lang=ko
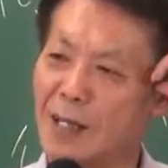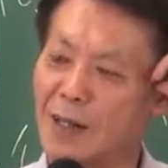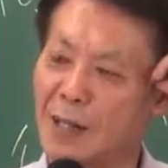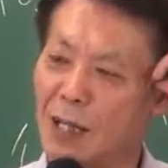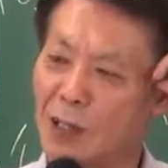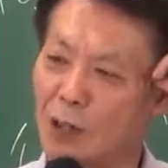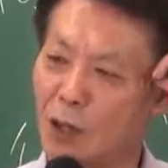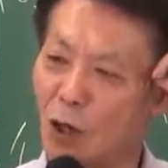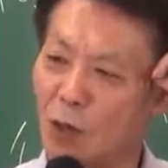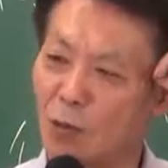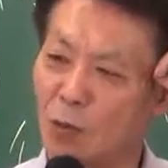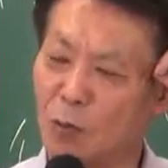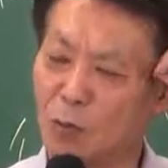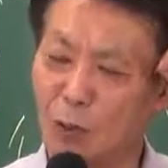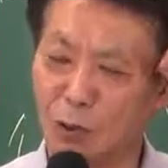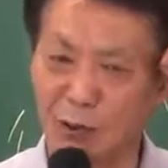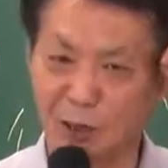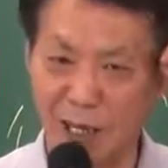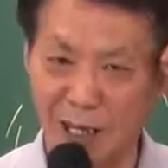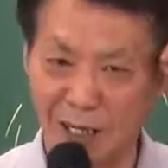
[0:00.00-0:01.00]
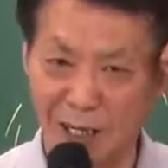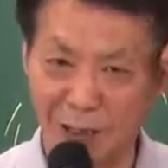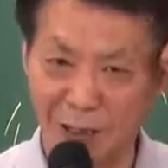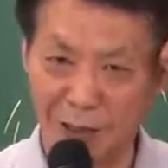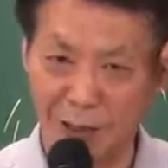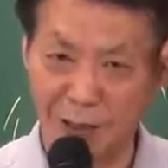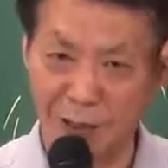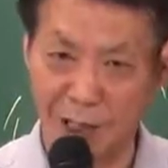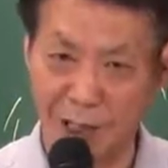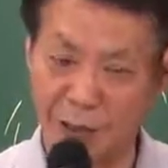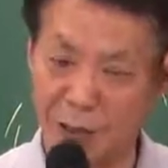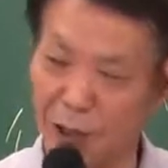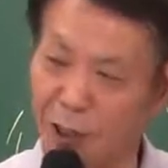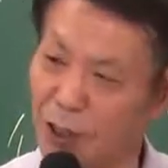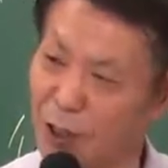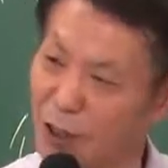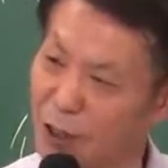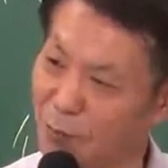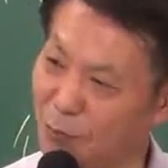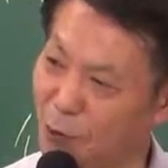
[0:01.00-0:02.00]
따른 업무 보증 안 했을
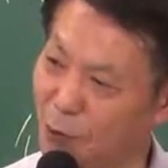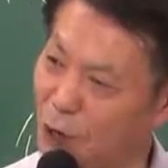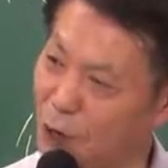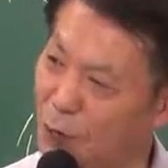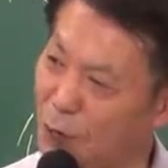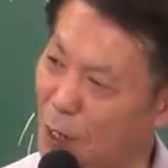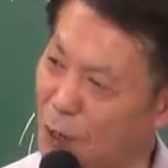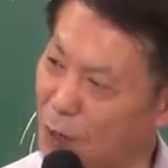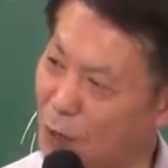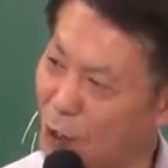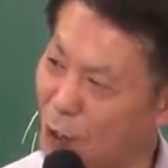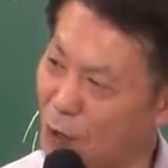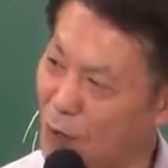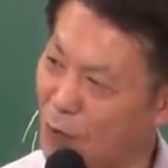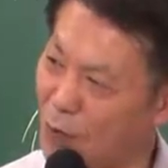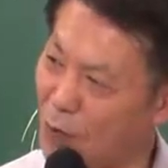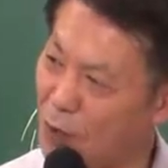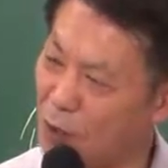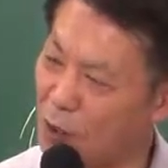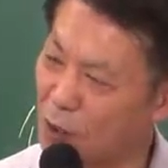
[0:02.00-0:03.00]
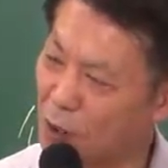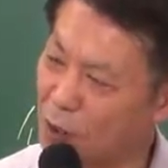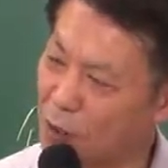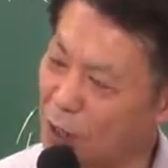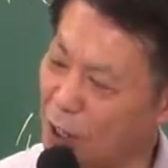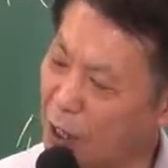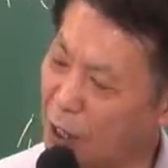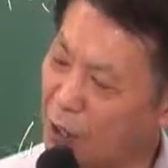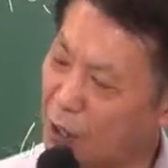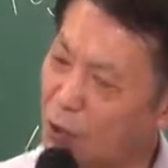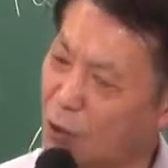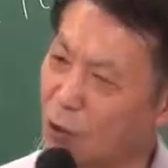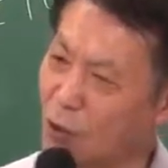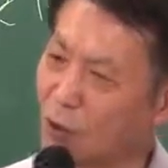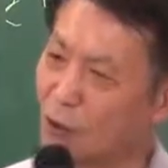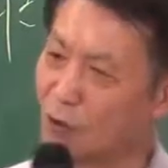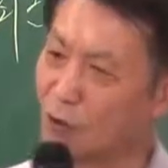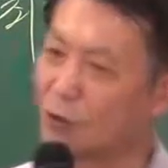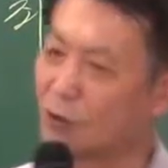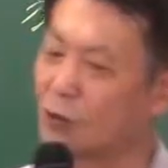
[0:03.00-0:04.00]
때는 임등치 맞죠? 근데
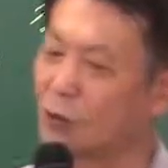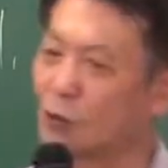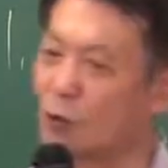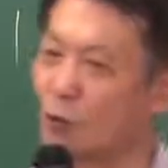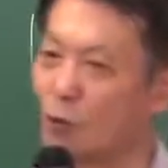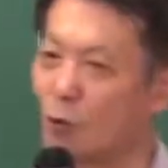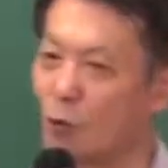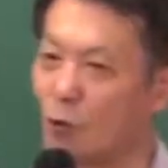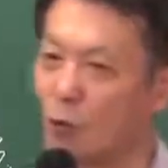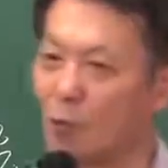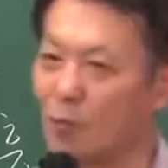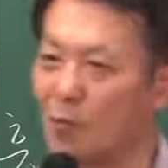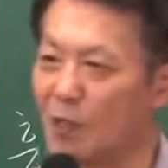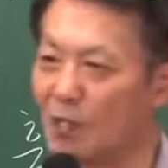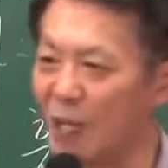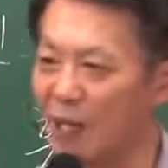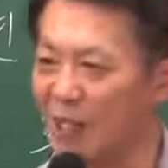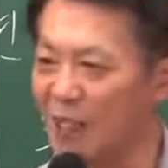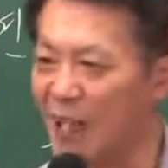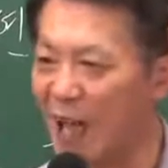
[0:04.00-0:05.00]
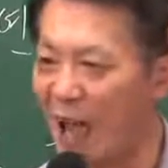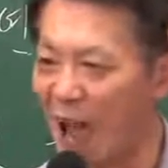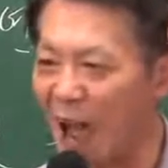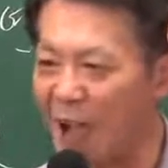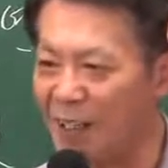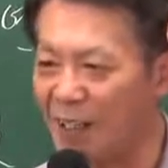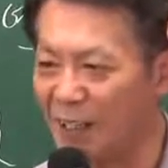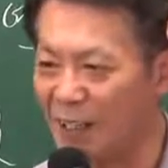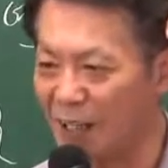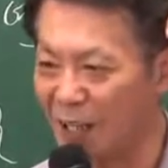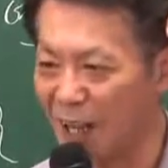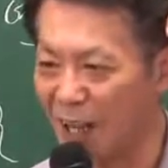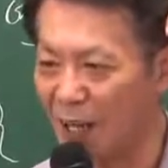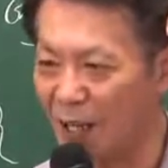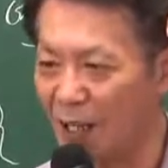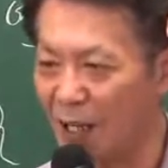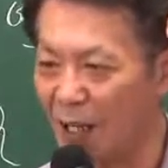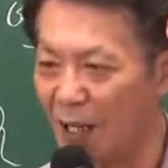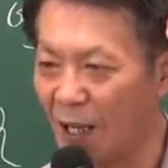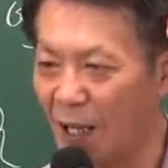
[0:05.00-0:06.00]
그거는 등록 요건 미달이다 아니다.
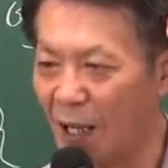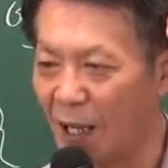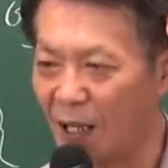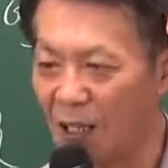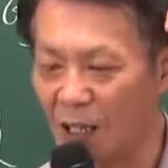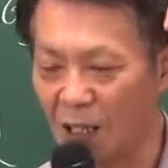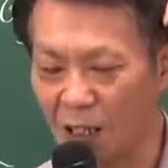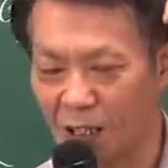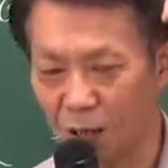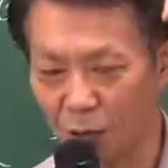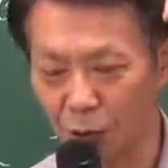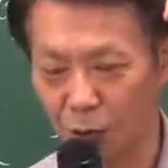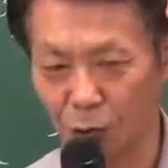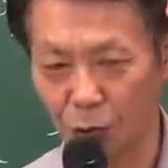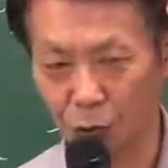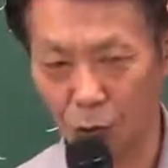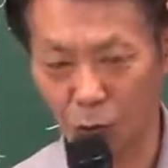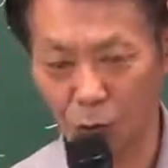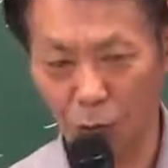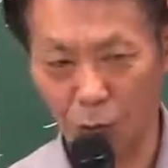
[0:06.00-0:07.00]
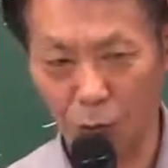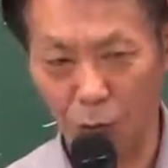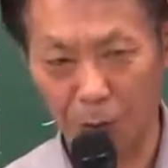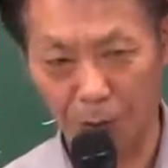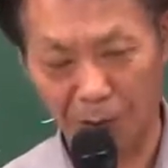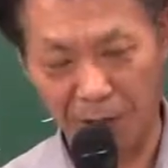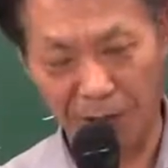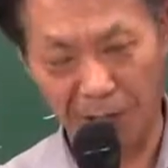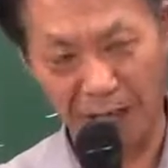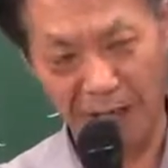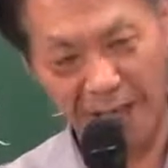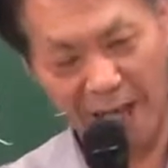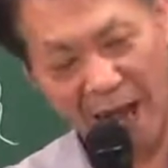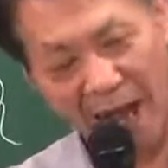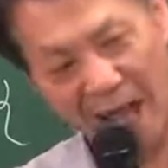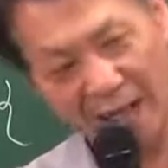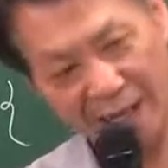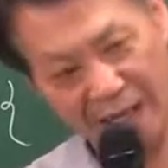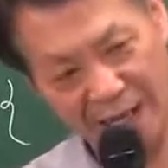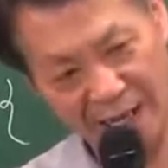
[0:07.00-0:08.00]
그건 등록 요건 미달이
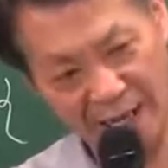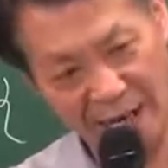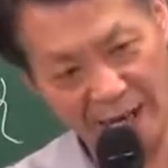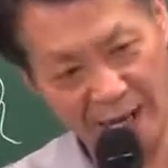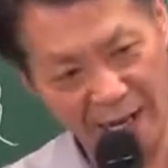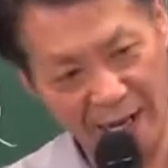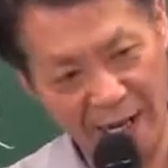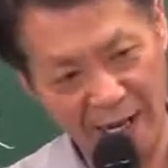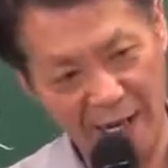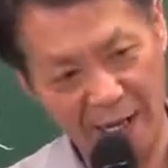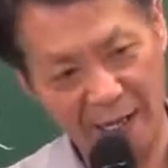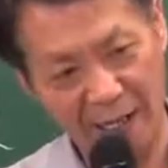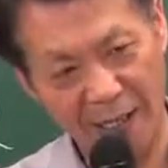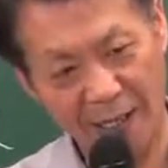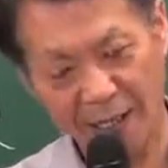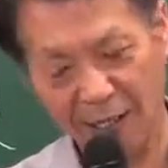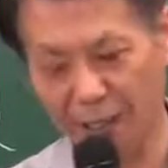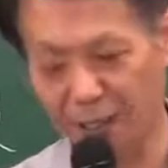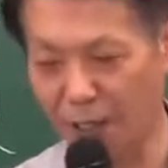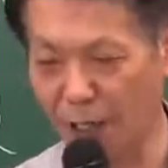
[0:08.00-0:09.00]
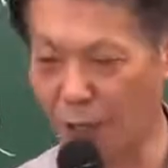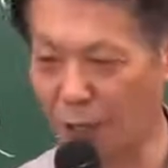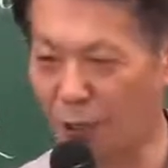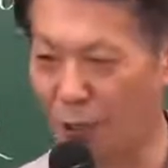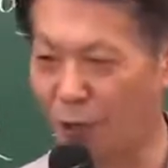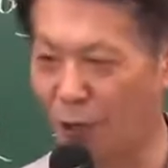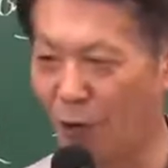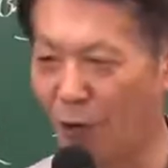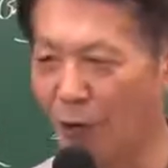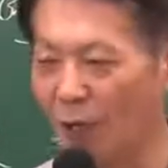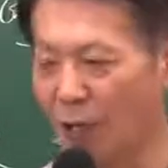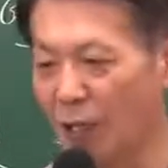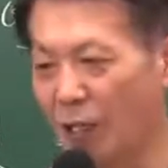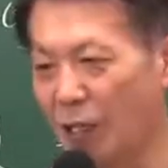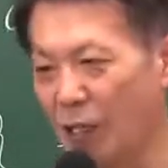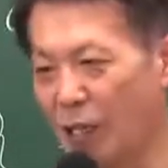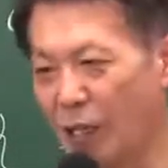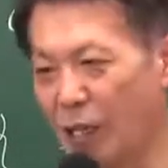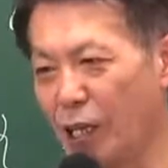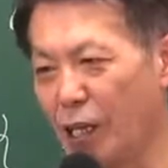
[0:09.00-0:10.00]
아니야. 그래서
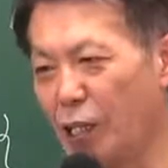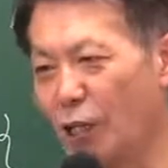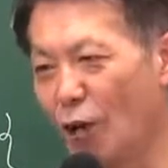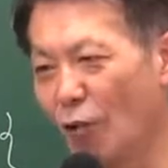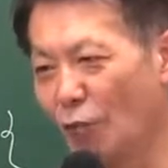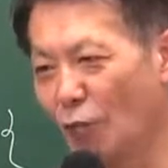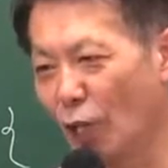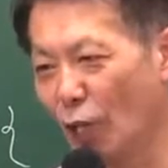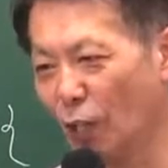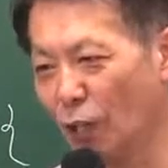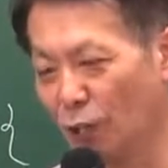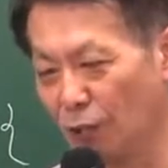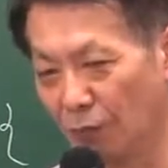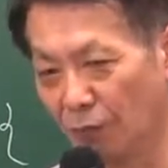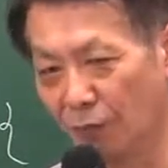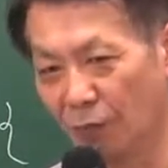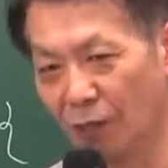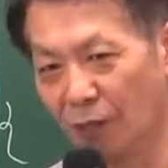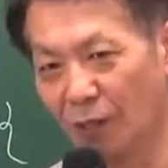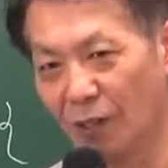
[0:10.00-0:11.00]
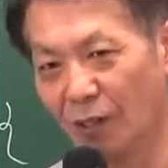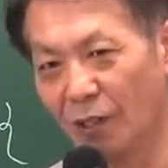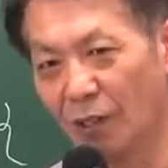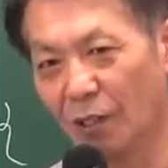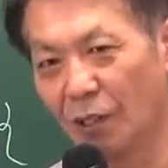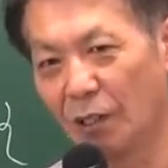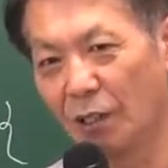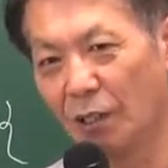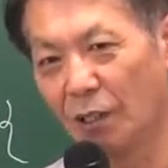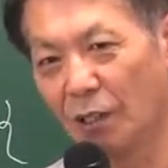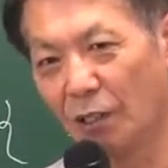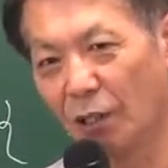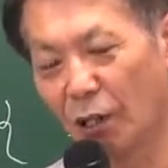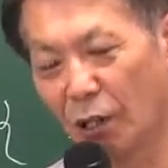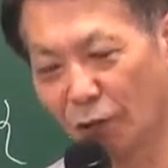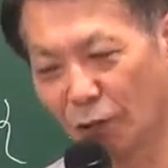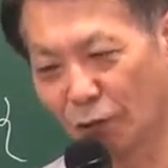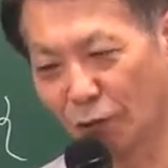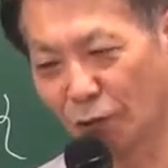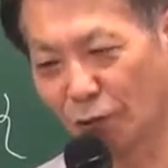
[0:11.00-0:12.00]
이 경우에는
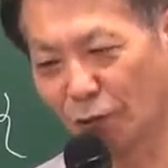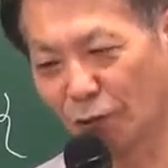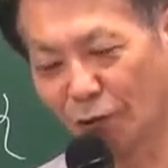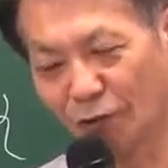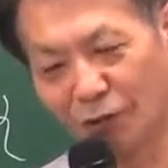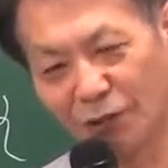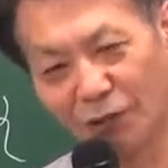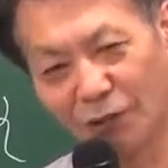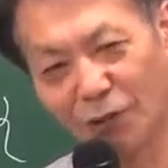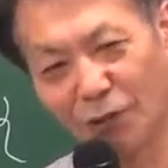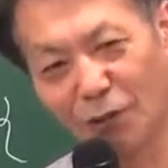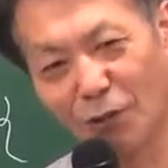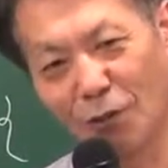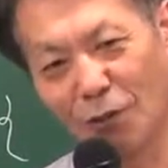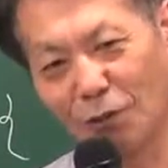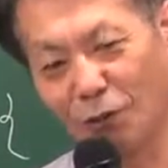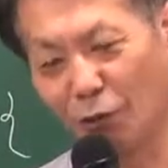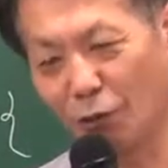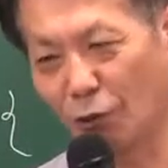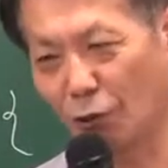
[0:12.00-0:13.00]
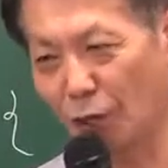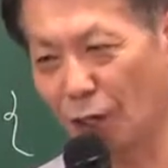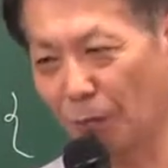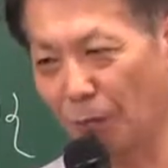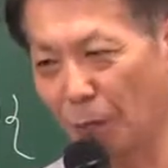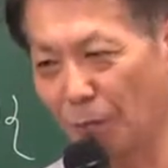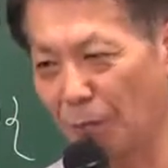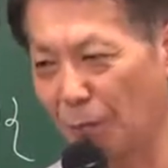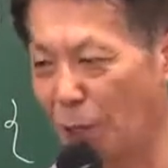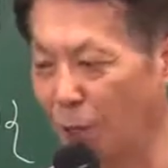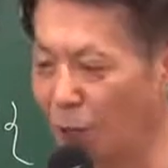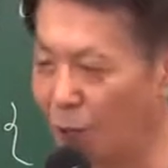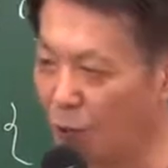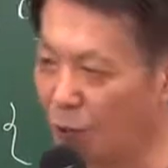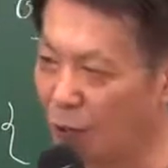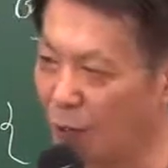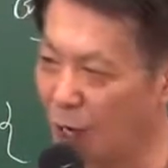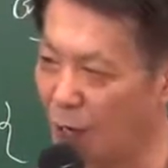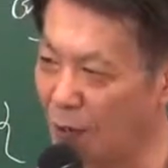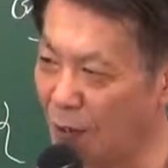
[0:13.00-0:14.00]
결격 등록 취소되면 몇
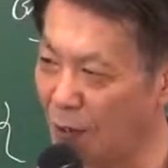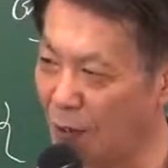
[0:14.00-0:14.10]
년간?